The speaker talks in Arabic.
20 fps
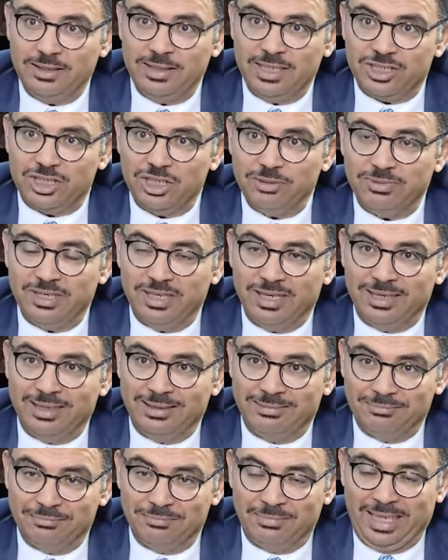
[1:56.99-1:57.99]
يجب
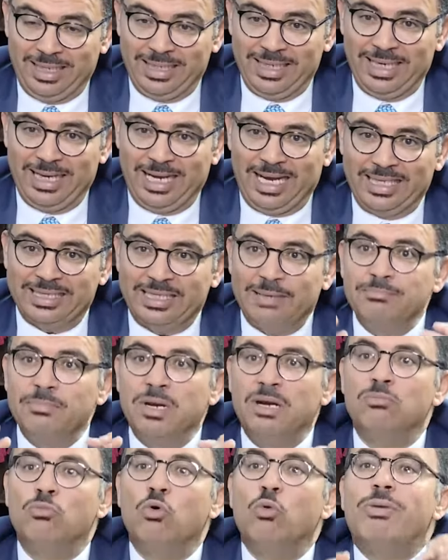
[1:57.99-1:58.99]
آه، معناها
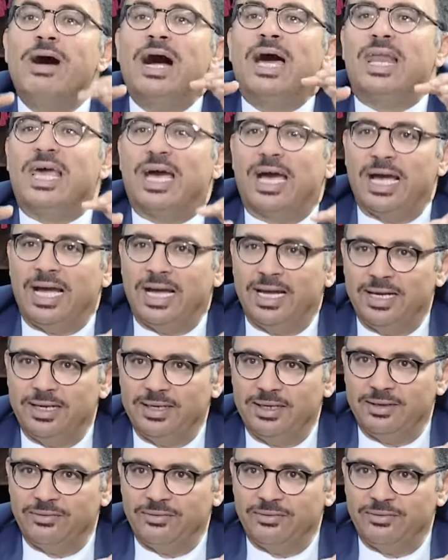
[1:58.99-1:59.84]
عدم المبالغه